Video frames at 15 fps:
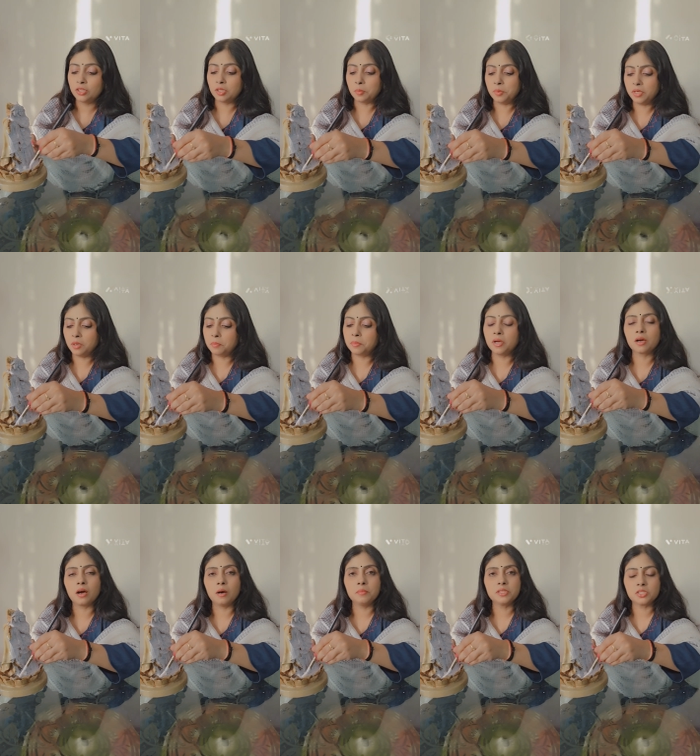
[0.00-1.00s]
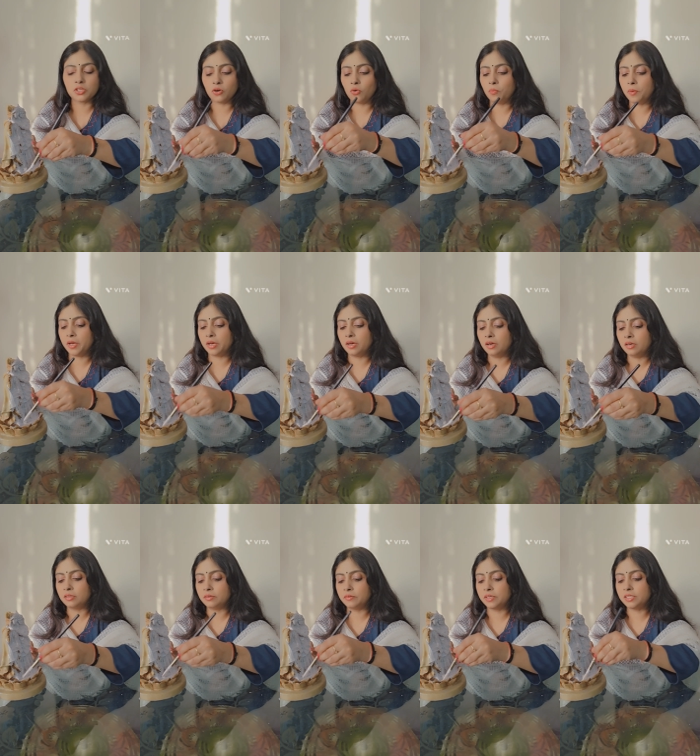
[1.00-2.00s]
तभी अपना काम अच्छा हो पाएगा
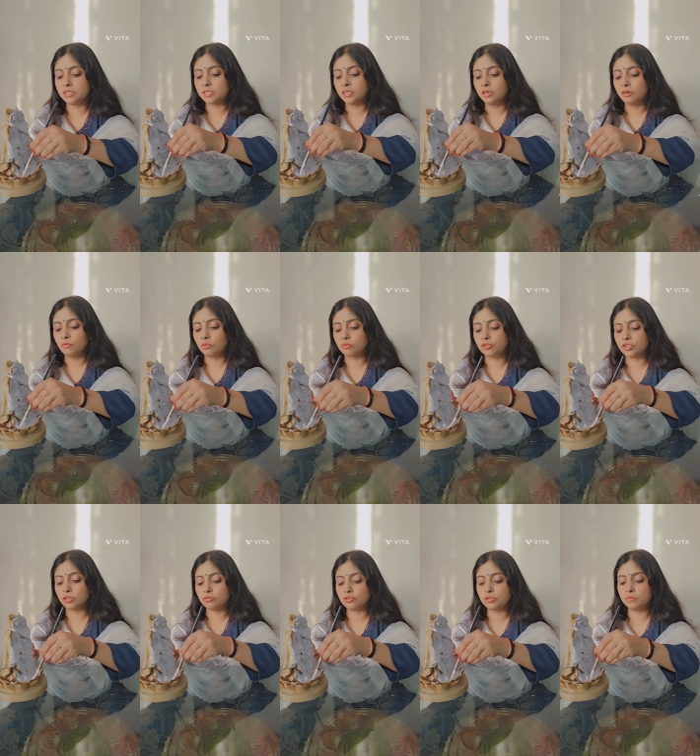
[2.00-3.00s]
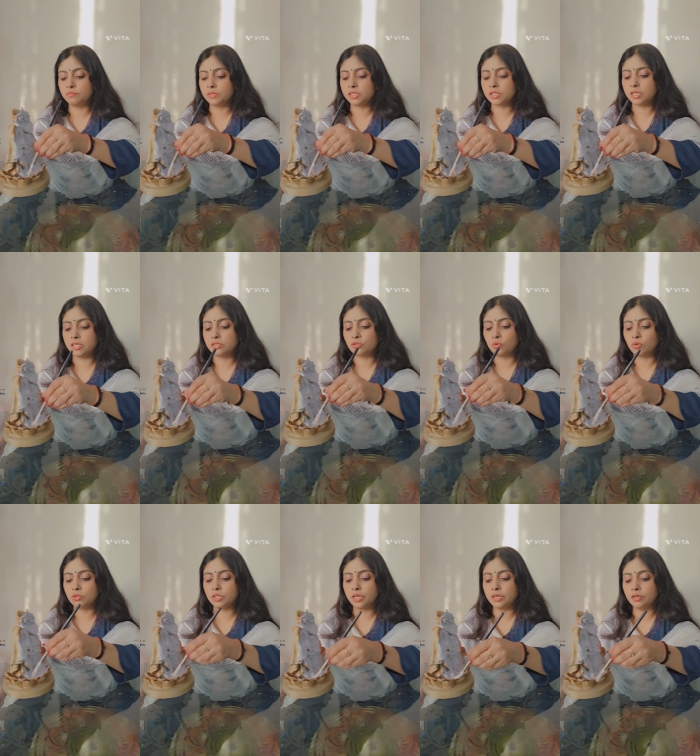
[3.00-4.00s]
अदरवाइज़ कुछ ना कुछ मिस्टेक्स हो
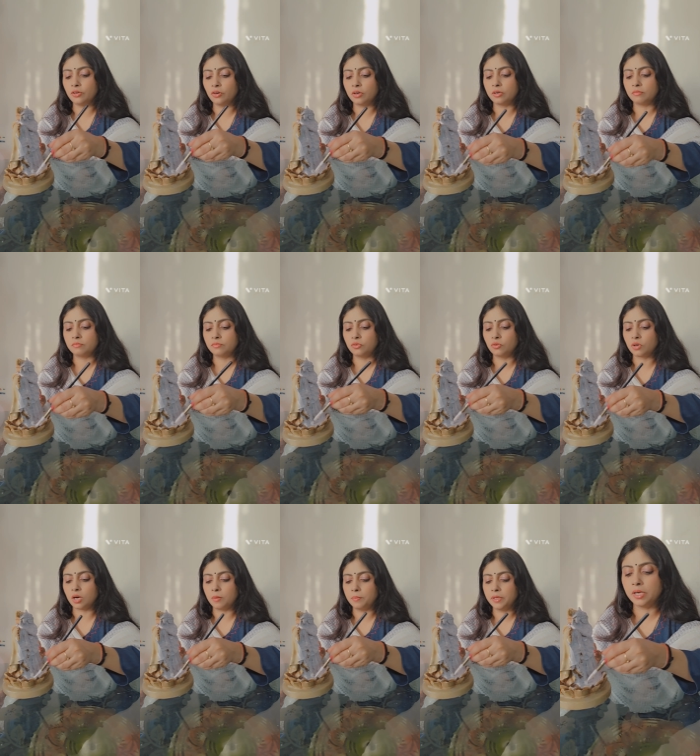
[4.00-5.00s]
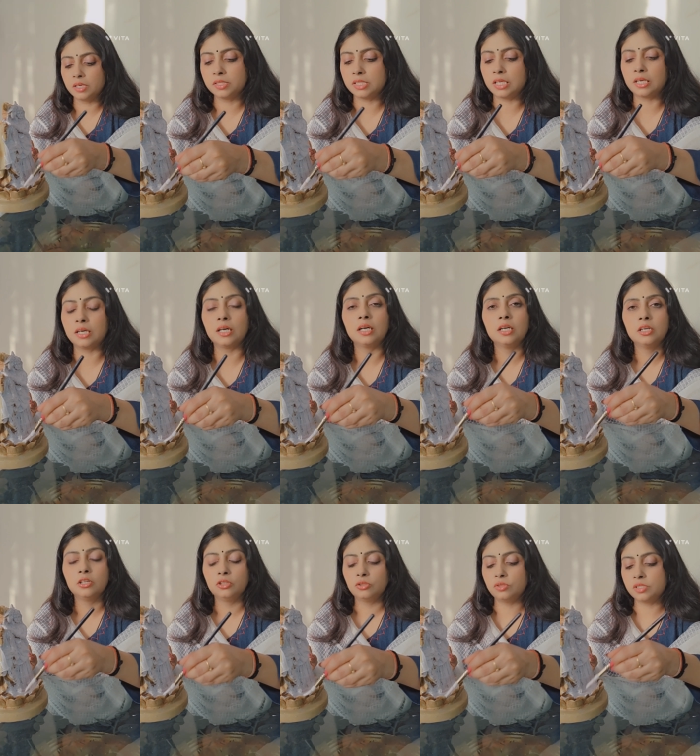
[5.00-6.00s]
जाएंगी और वो काम बिगड़ जाएगा
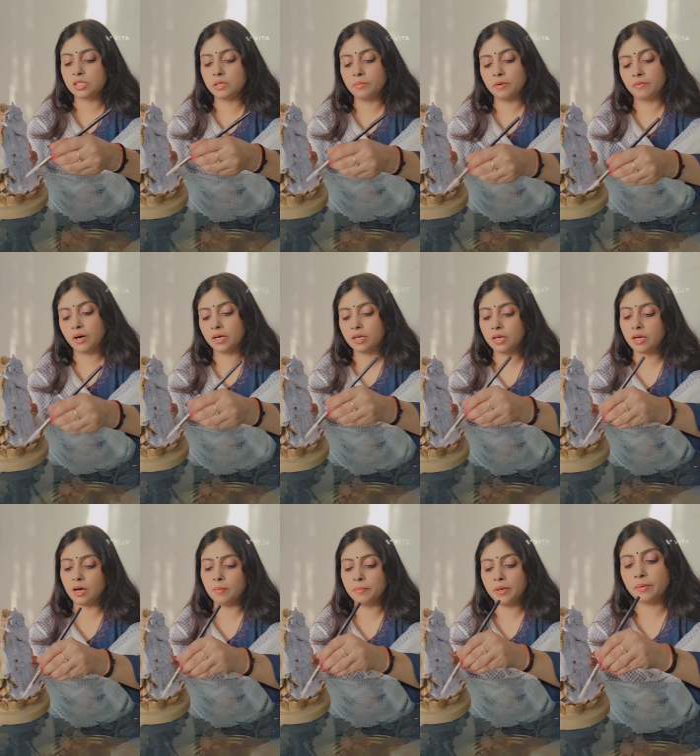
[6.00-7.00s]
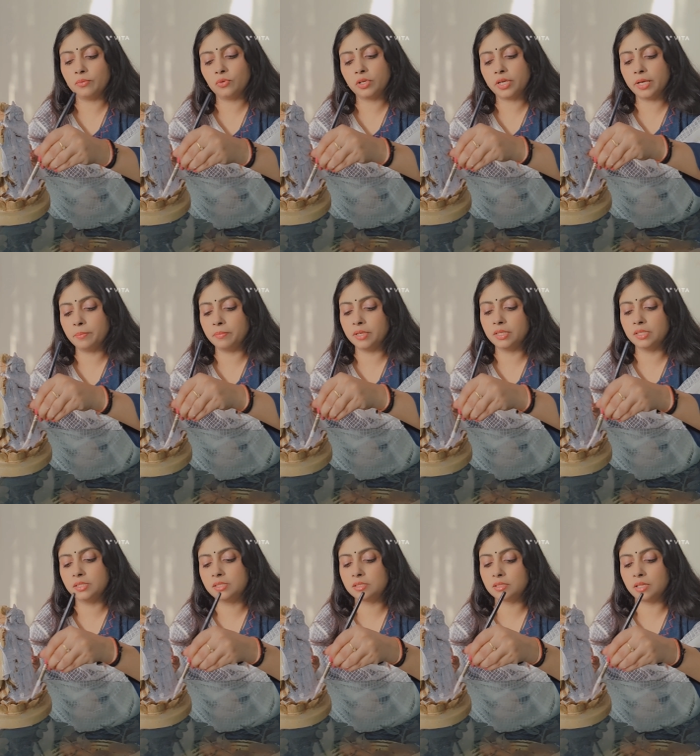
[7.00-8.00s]
तो इसलिए भगवान के काम में उनकी
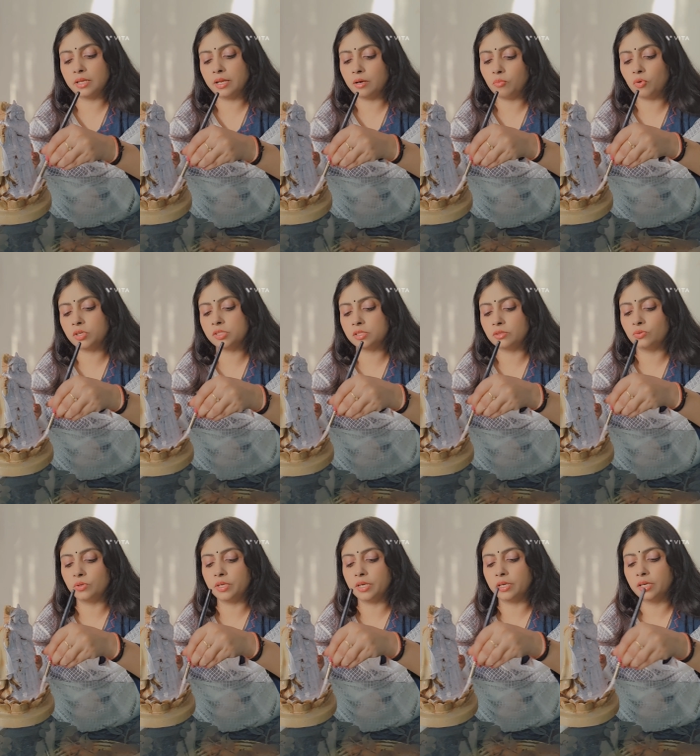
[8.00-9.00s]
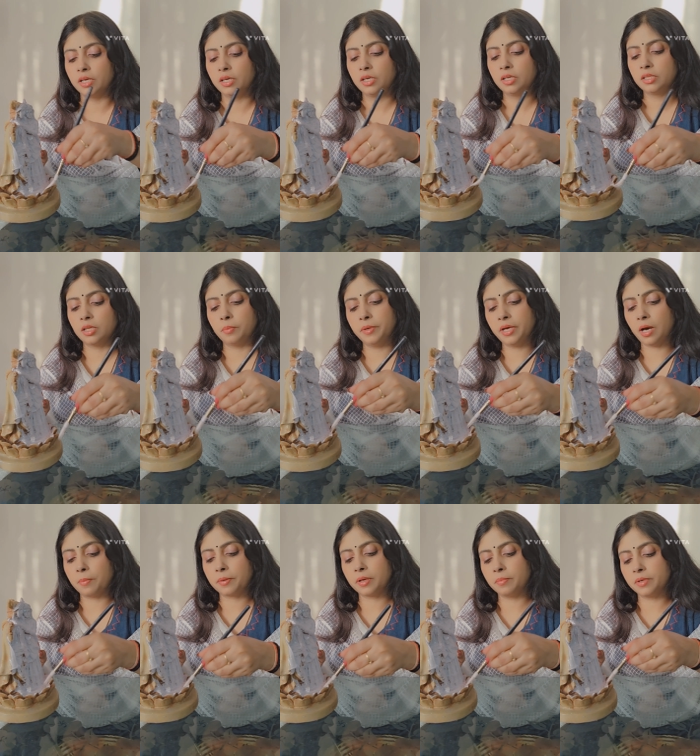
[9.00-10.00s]
मदद लेना बहुत ज़रूरी है तभी
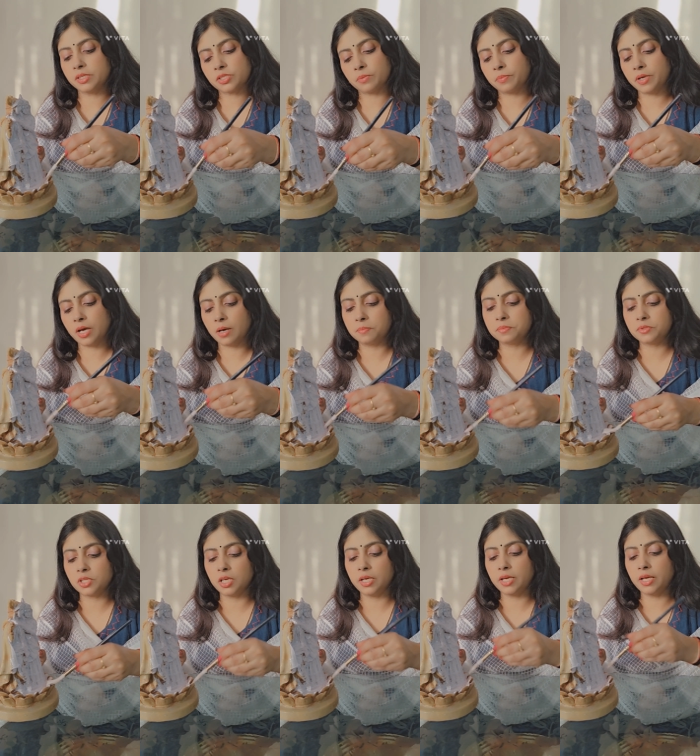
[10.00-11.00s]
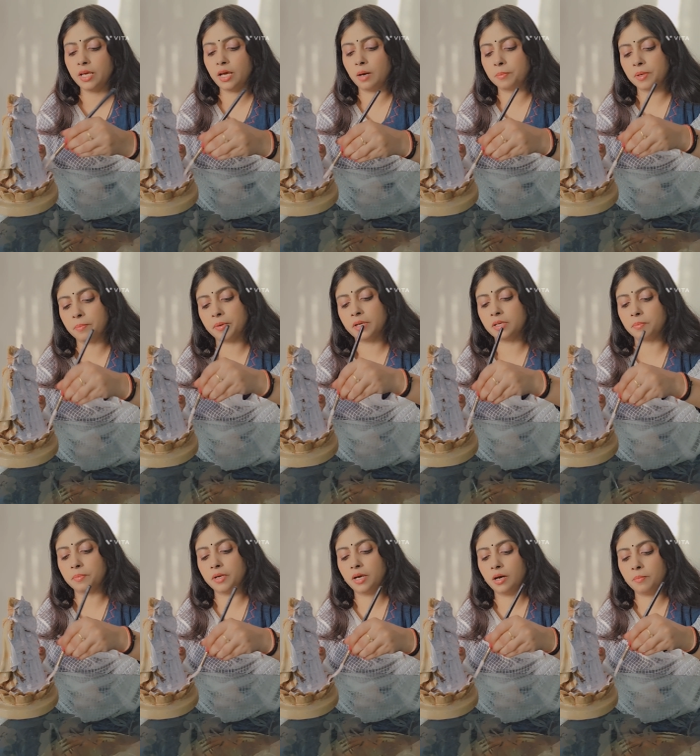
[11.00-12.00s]
आपके ब्रश अपने आप चलेंगे आपके पेंट
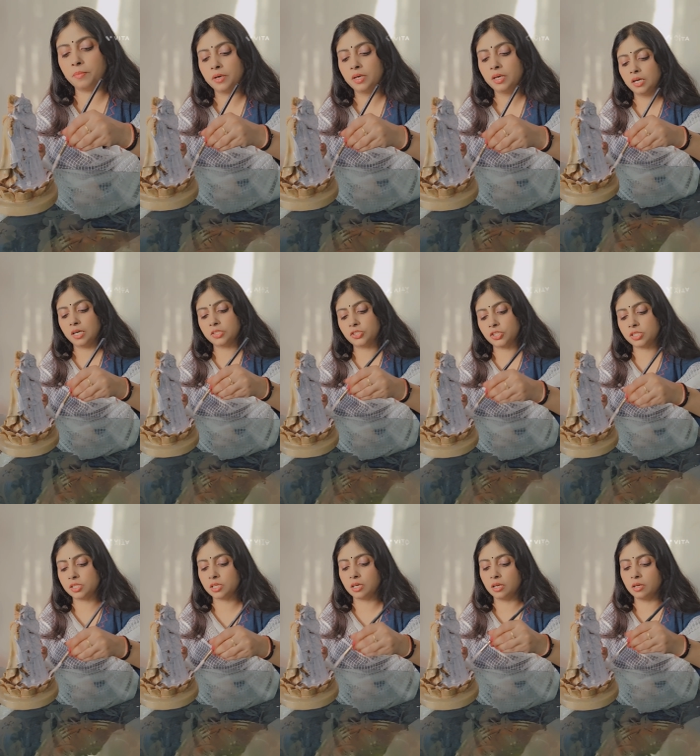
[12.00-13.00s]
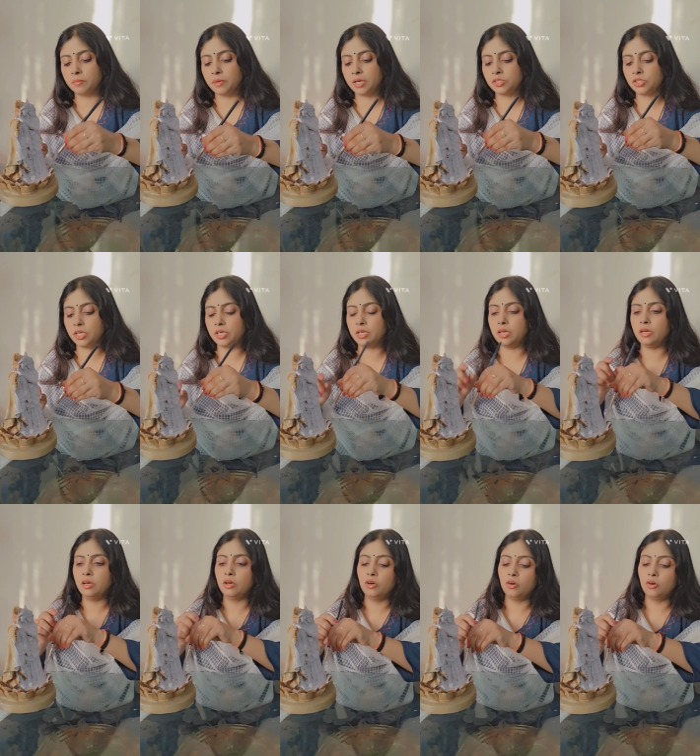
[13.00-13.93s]
अपने आप अच्छे से कलर में आ जाएंगे